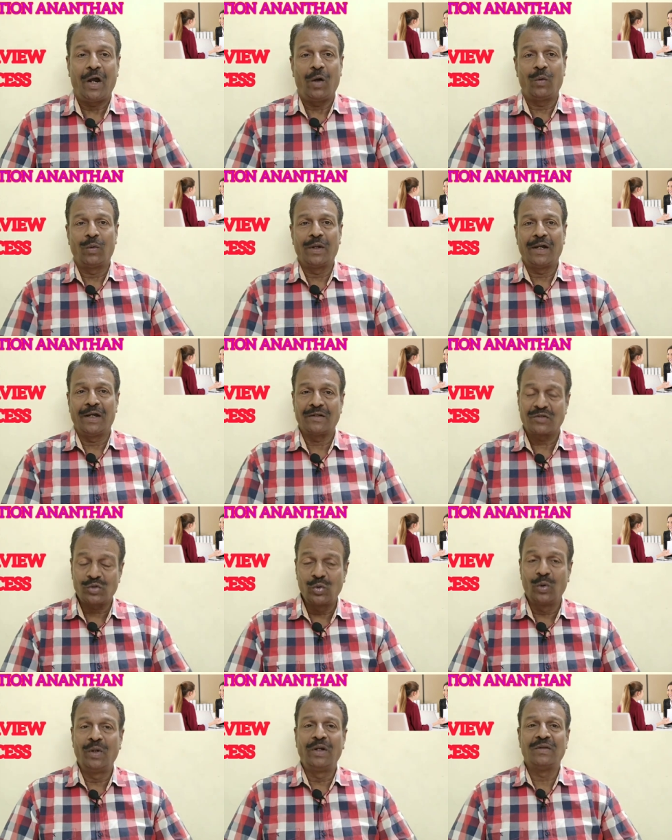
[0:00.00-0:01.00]
அவங்க
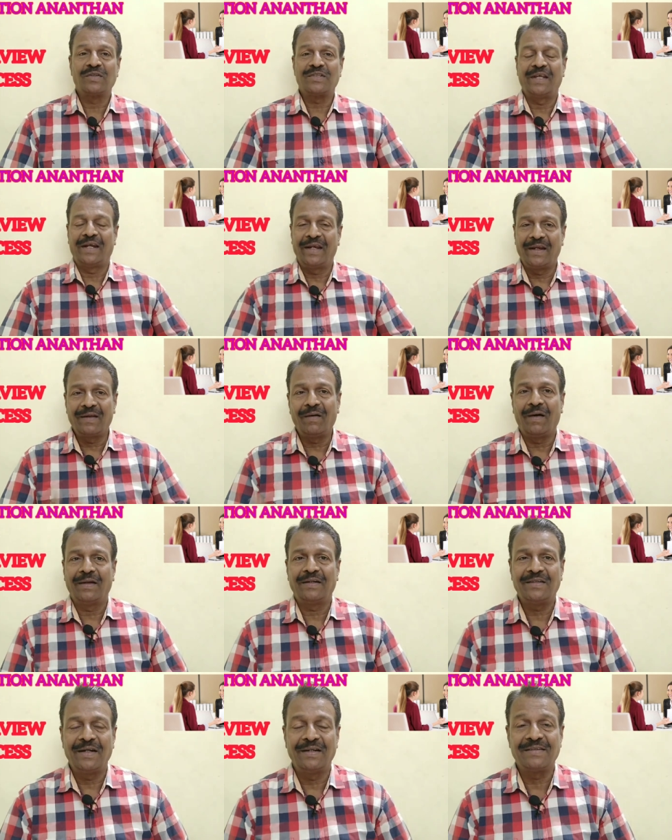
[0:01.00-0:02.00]
ஸ்கூல்லேயும் சரி
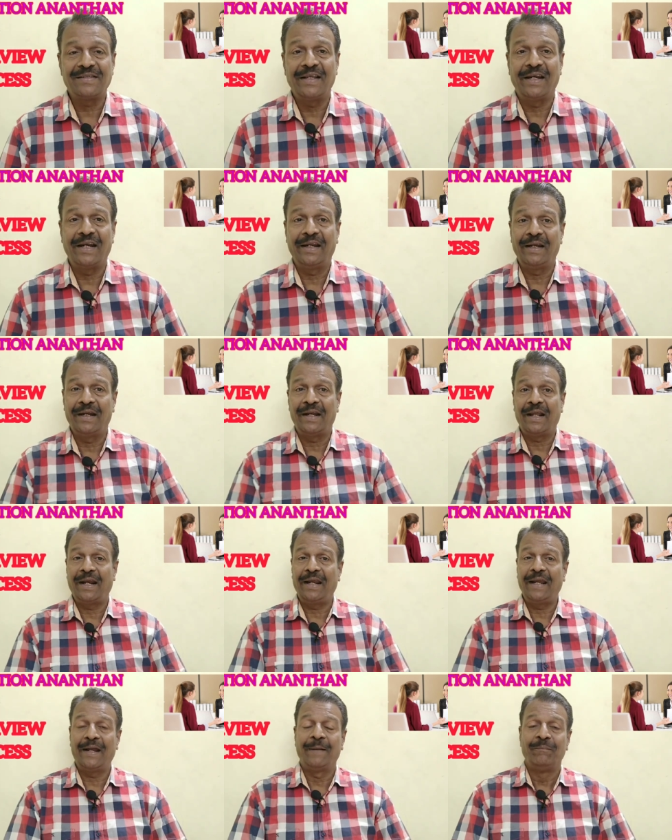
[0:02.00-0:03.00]
காலேஜ்லேயும் சரி
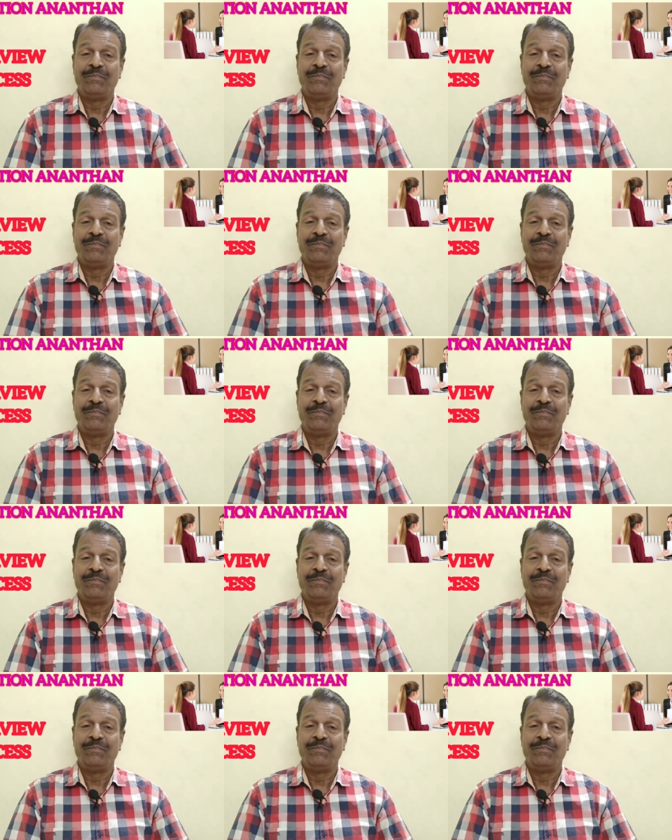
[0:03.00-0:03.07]
நிறைய